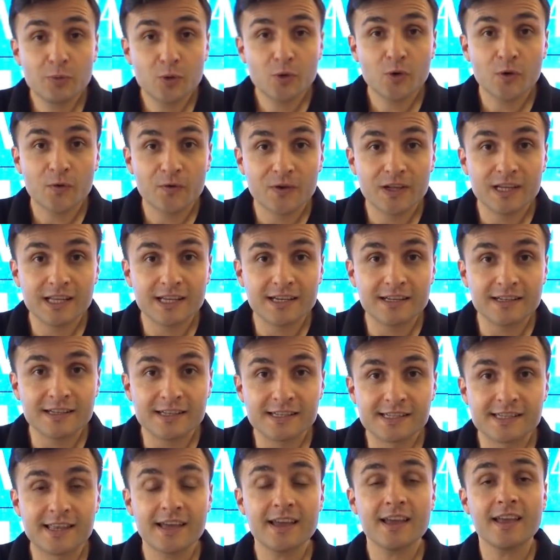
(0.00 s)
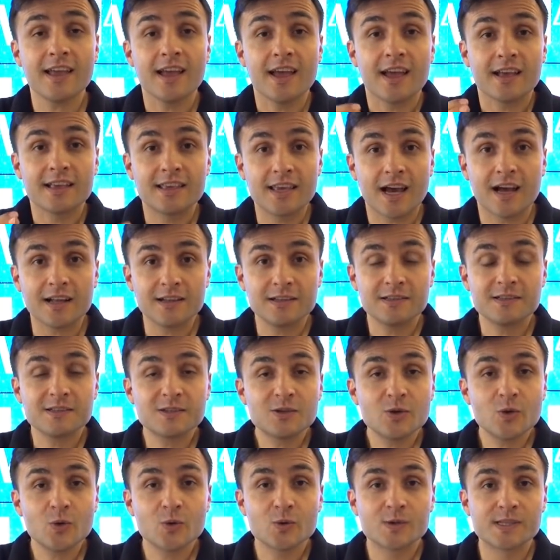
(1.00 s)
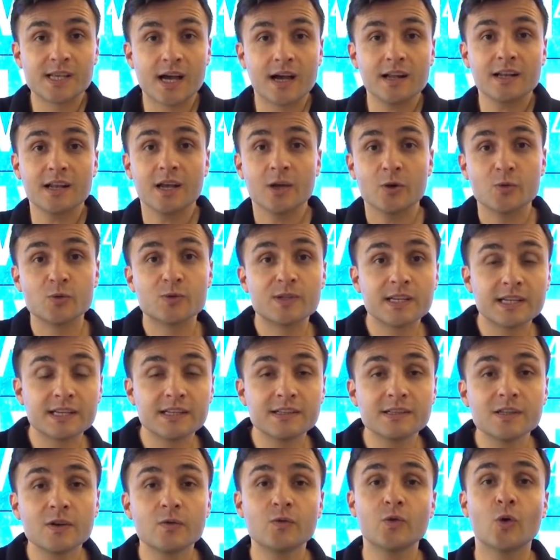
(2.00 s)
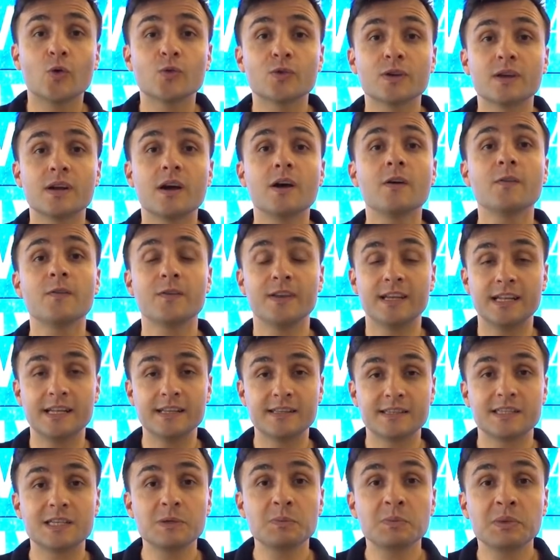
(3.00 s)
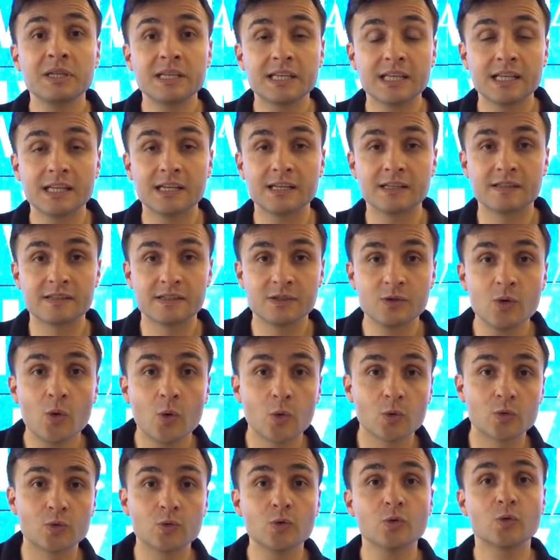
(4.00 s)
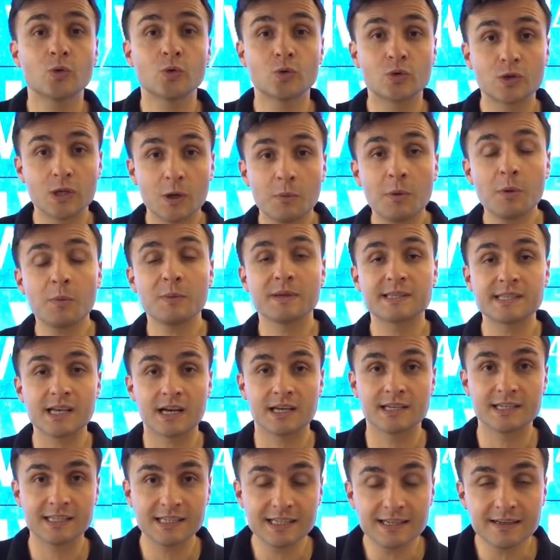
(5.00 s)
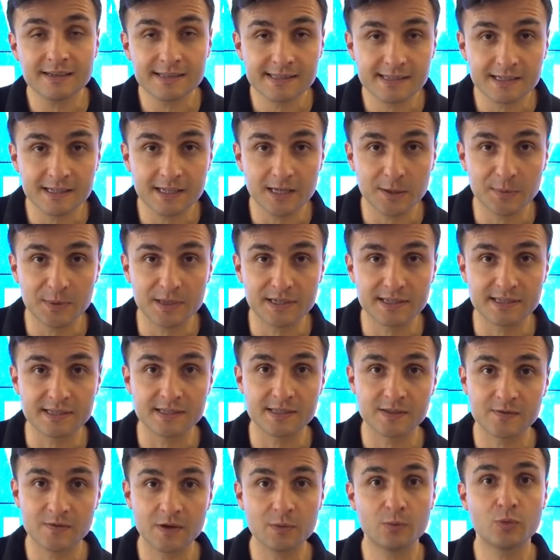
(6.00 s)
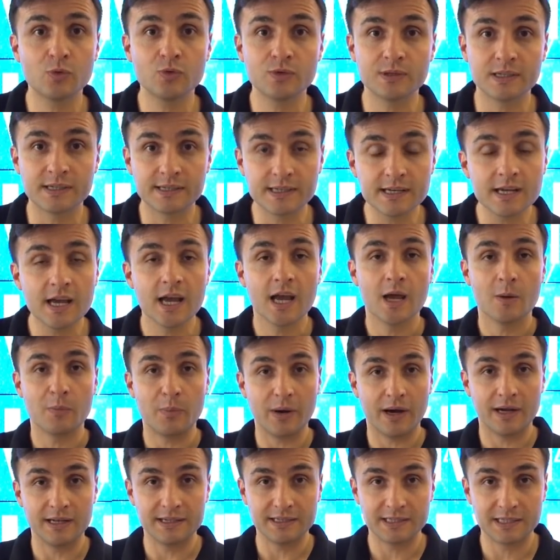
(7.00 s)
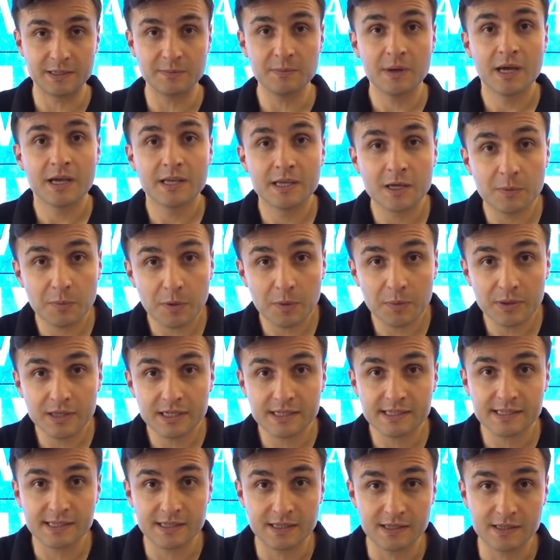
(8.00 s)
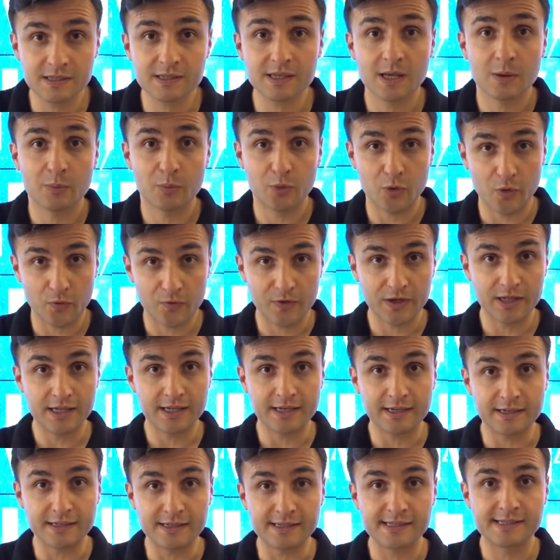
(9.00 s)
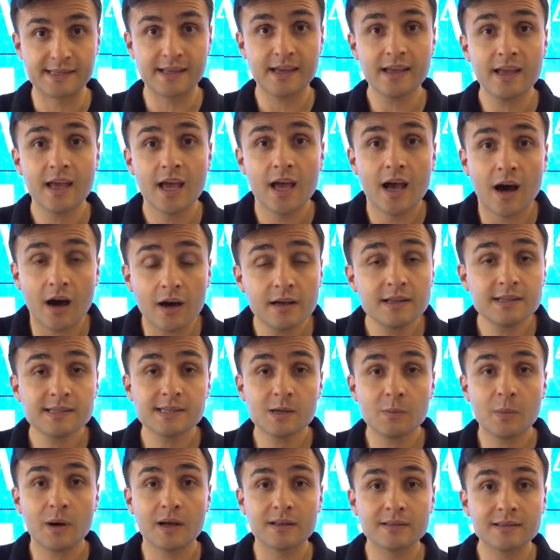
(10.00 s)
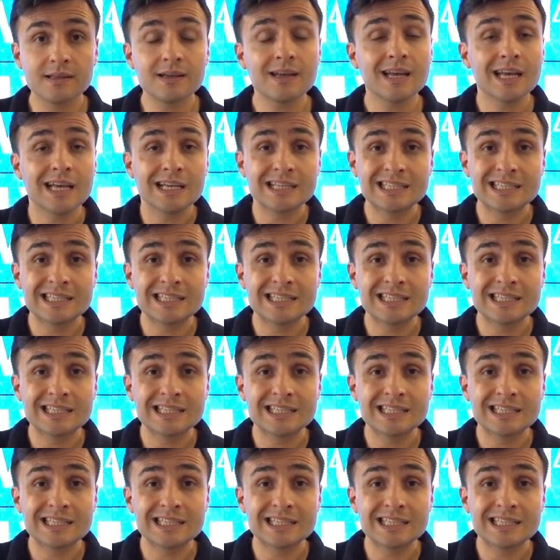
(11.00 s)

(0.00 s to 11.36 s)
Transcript: profillerinizde kendinize özel, üzerinde fotoğraf ve iletişim bilgilerinizin olduğu kutlama mesajları hazırlayabilirsiniz ve bunları paylaşım yapabilirsiniz profillerinizde. Aynı zamanda